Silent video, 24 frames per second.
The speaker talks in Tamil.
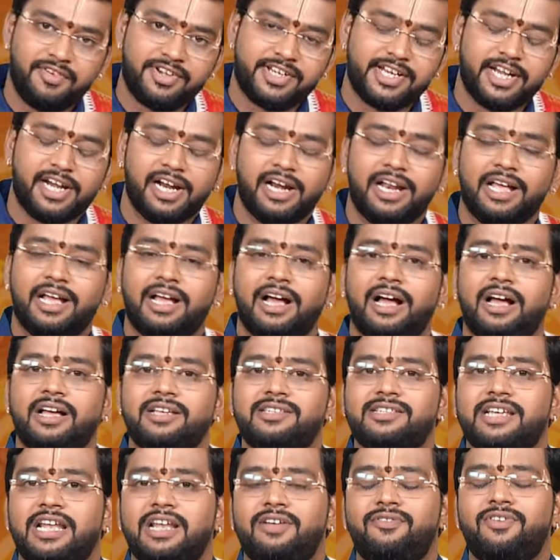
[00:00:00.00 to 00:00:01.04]
விஷயங்களுக்காக
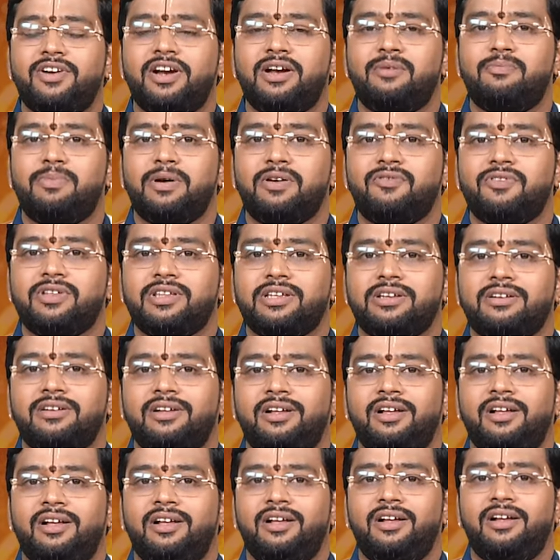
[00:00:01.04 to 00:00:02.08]
செலவுகள் பண்ணுவது
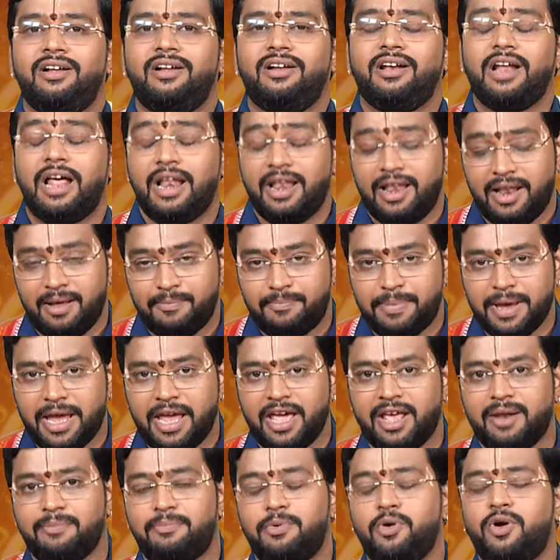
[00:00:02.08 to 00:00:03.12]
நல்ல
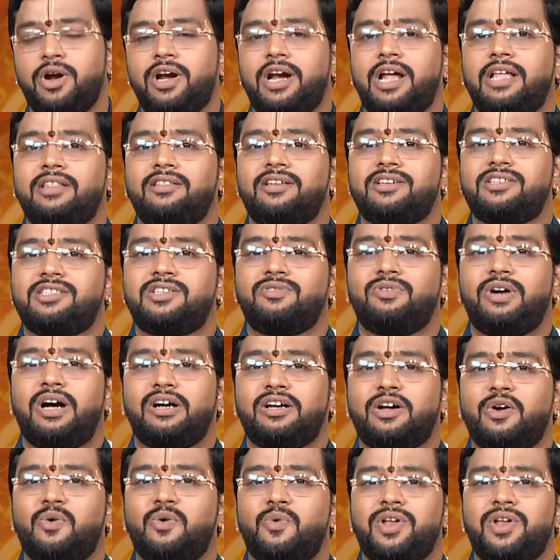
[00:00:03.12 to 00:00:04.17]
பெயர் புகழ் அந்தஸ்து
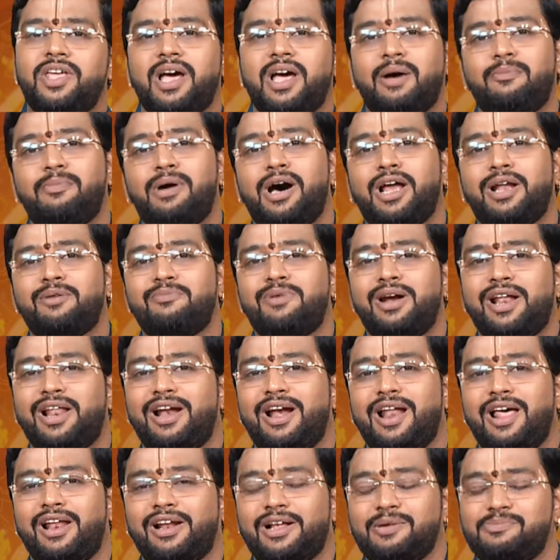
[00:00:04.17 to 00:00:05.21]
வாங்கக்கூடிய அபாரமான
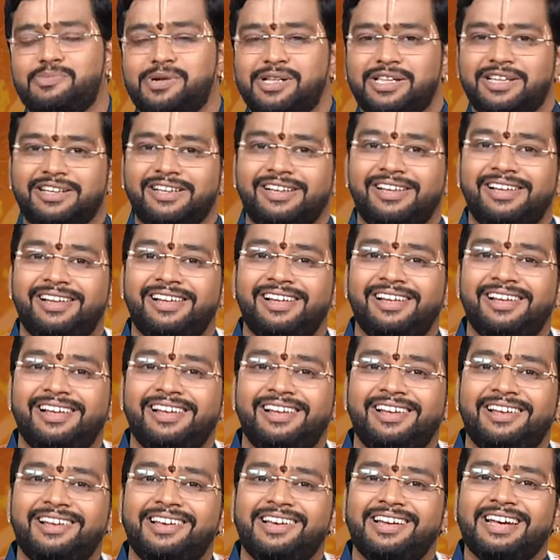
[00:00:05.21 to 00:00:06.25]
நாளாக இருக்கப்படுது
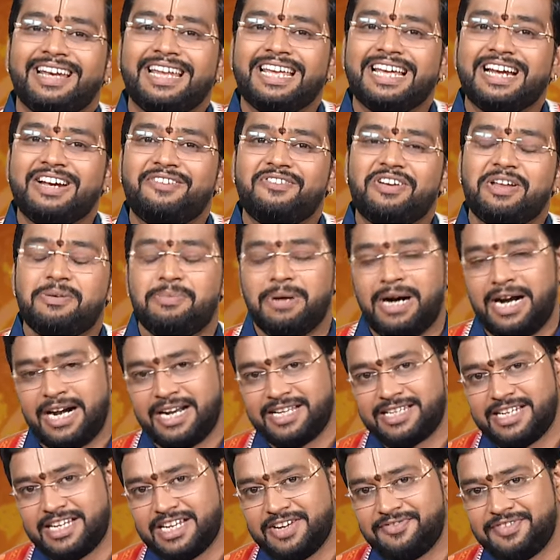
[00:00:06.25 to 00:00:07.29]
நீங்கள் வழிபாடு
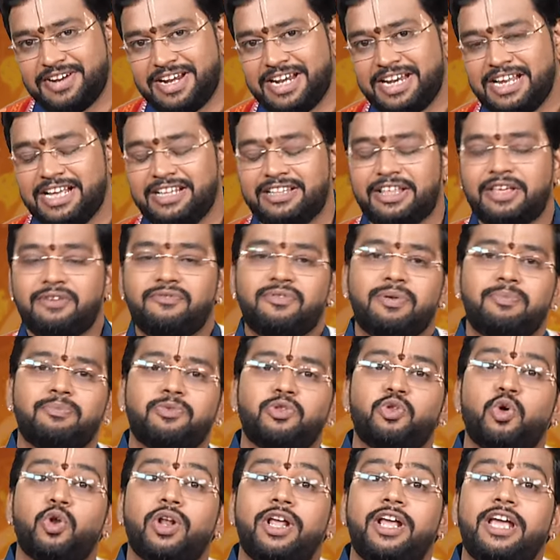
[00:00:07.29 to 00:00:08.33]
செய்ய வேண்டிய தெய்வம்
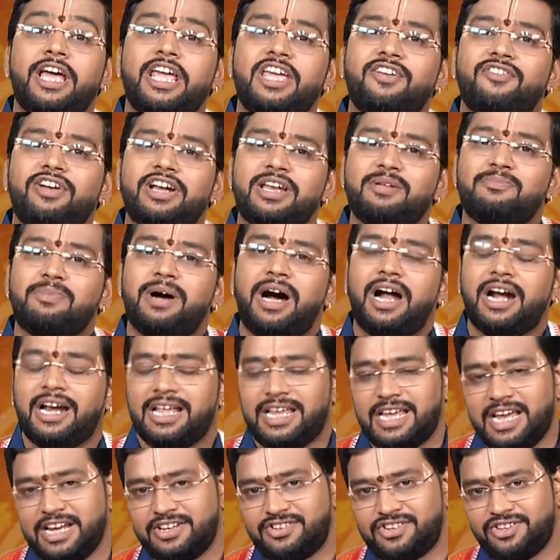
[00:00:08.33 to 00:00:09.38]
துர்க்கை வழிபாடு
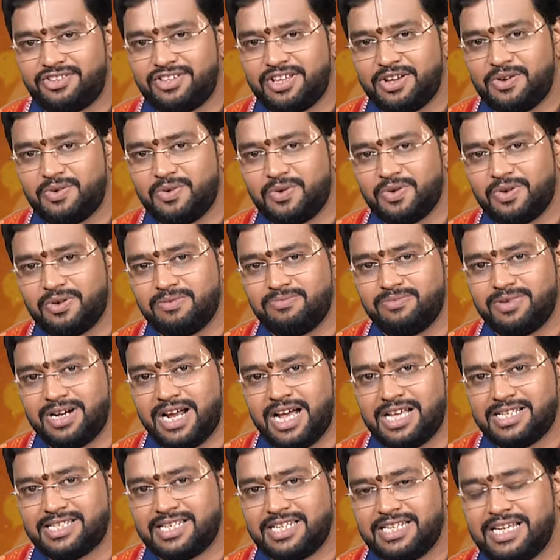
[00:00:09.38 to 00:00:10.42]
ஏற்றத்தை கொடுக்கும்
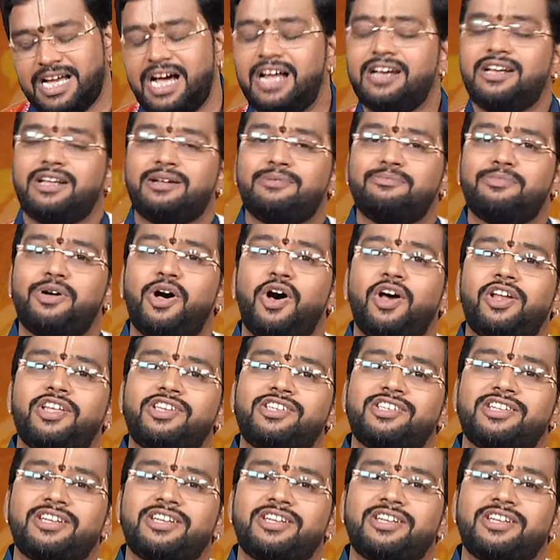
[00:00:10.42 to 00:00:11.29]
ராசியா நிறம் ஆரஞ்சு